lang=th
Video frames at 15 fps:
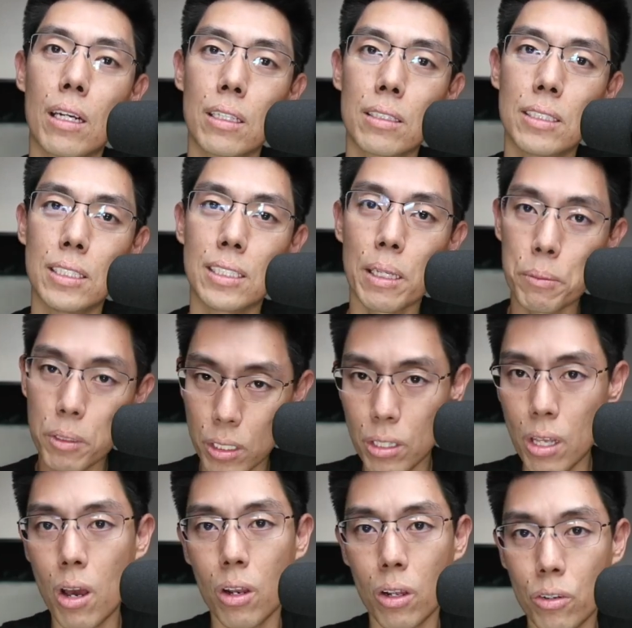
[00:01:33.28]
สินทรัพย์ดิจิต
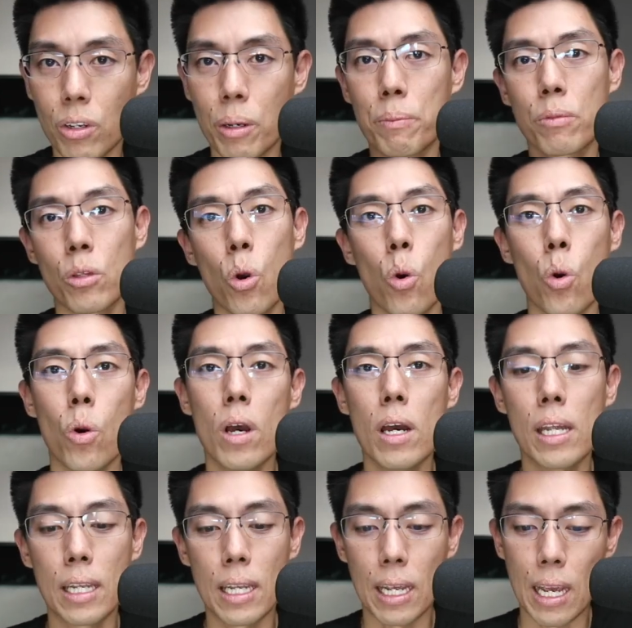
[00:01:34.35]
อลและคริปโต
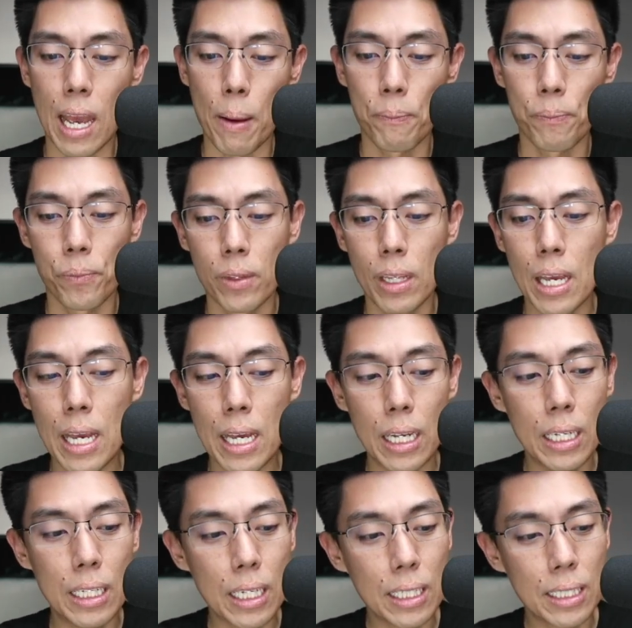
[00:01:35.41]
นะครับ
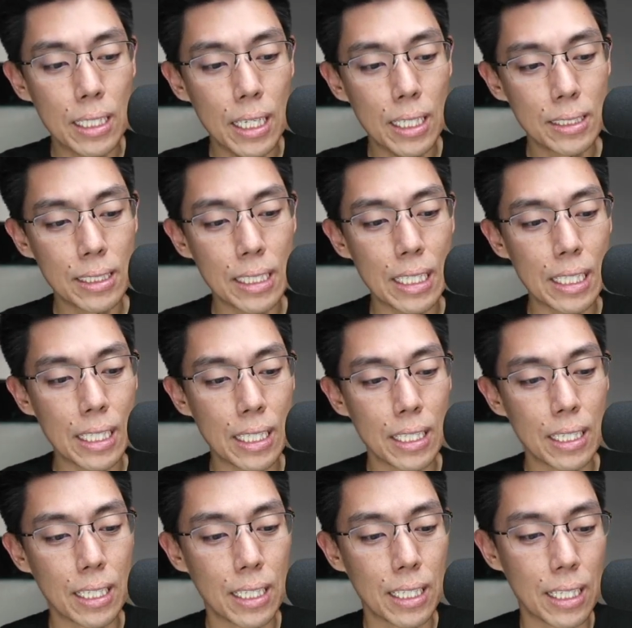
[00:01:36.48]
เดือนที่
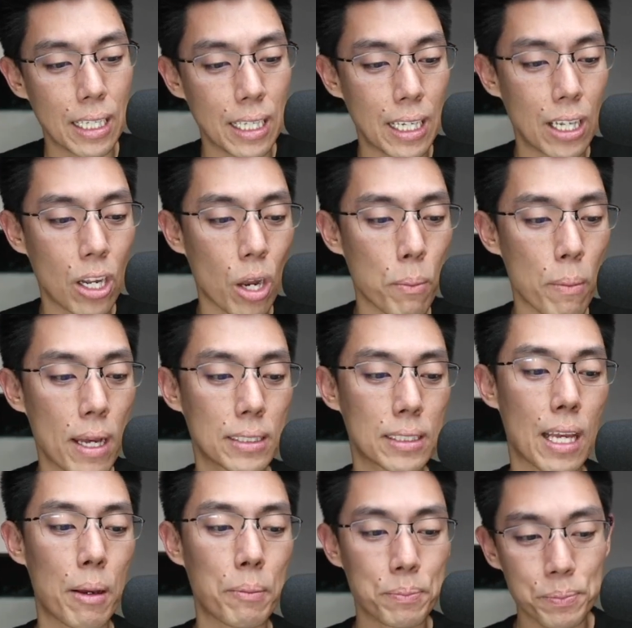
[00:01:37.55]
4อีลอน มัสก์
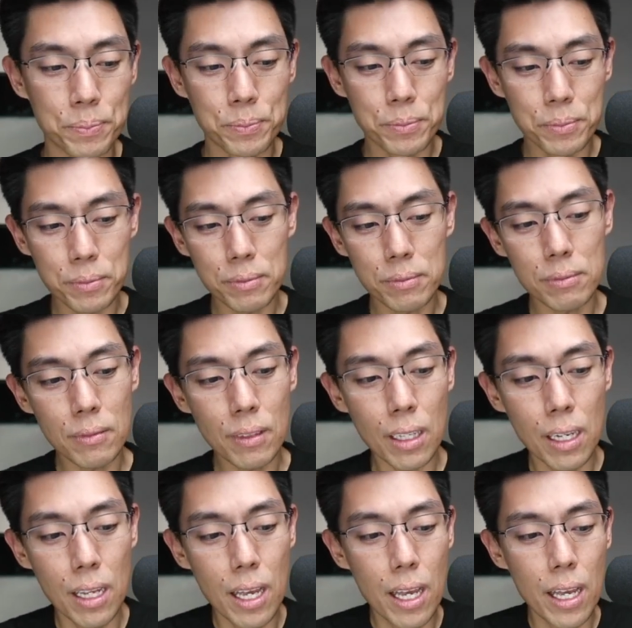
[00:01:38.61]
ครับ
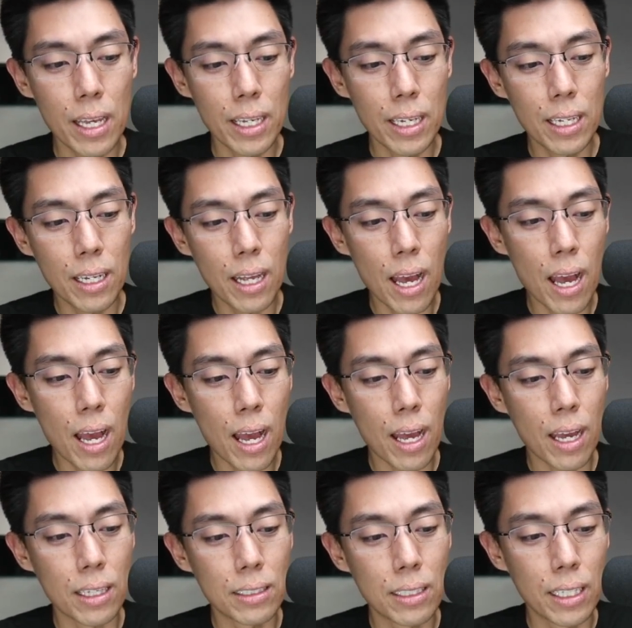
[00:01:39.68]

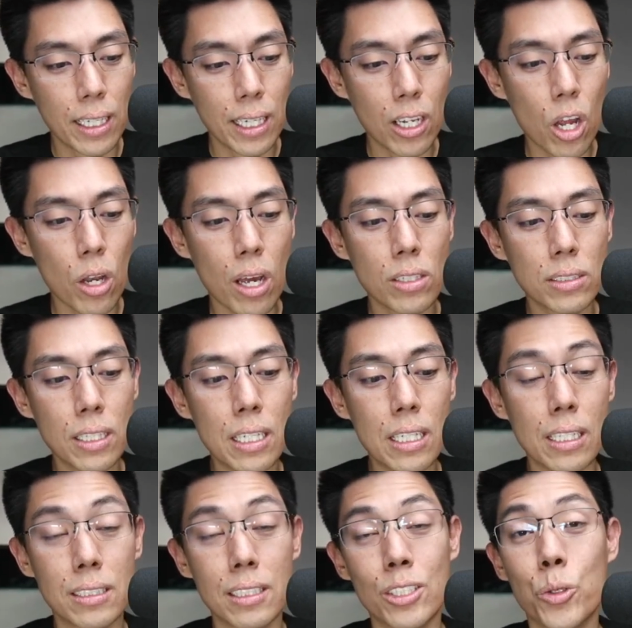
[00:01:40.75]
อีลอนเขาเสน
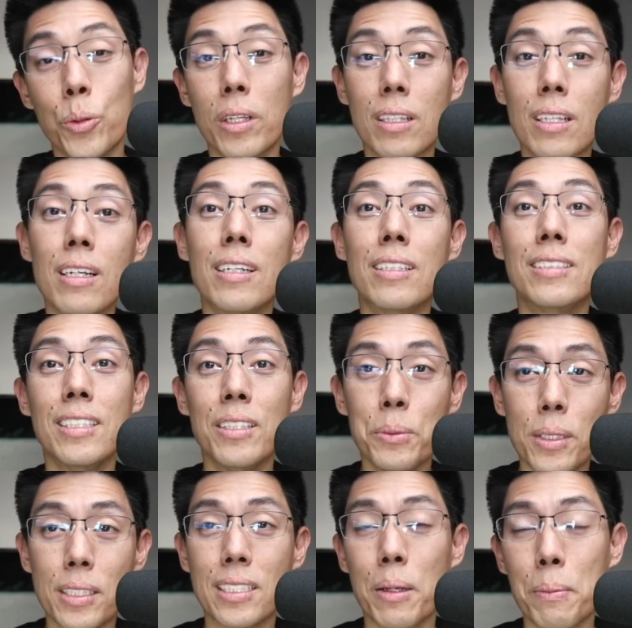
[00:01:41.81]
อซื้อ Twitter
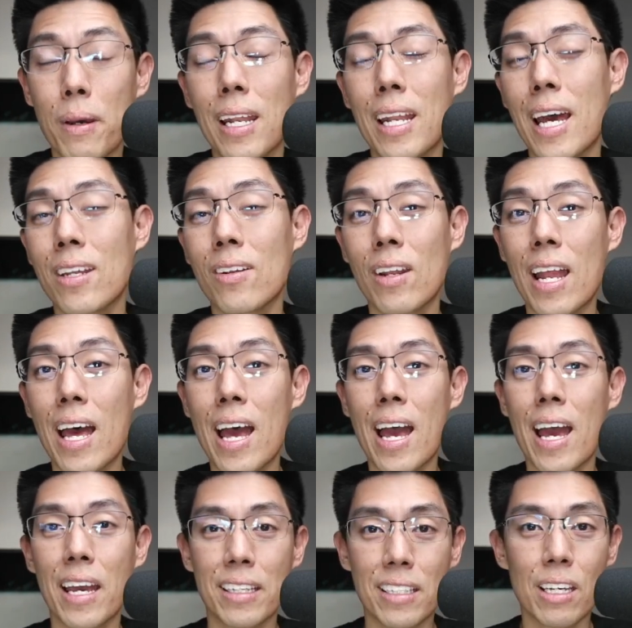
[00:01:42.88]
43,000 ล้านดอลลาร์
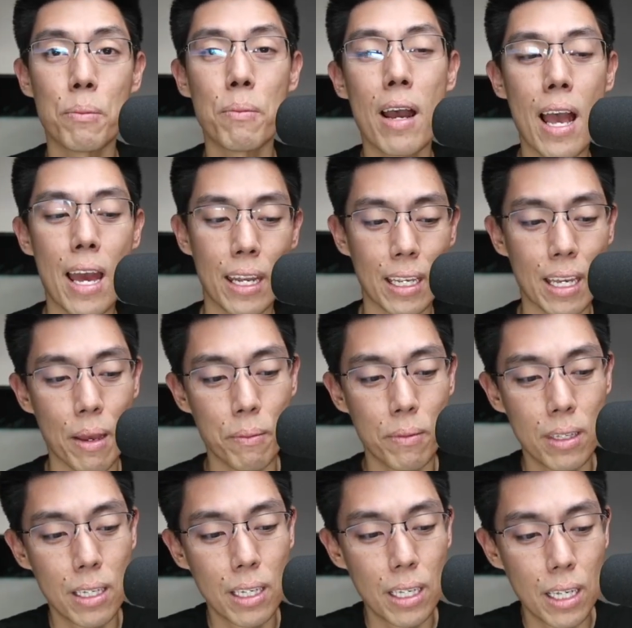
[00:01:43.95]
เยอะมากนะครับ
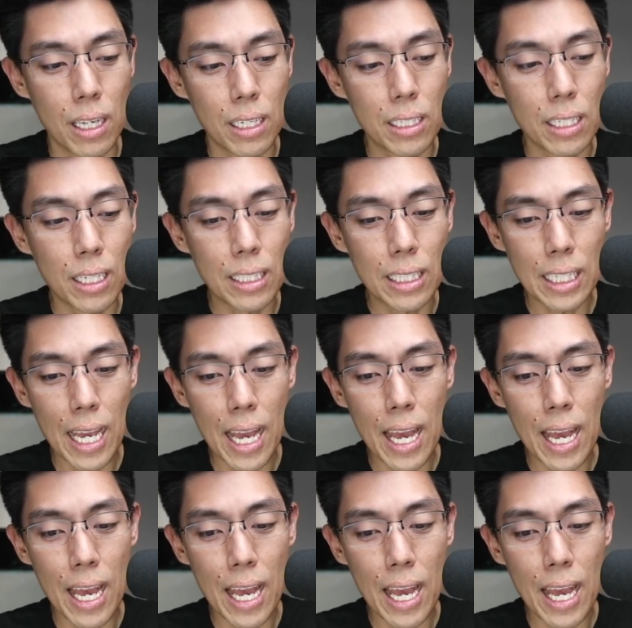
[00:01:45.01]
เดือนที่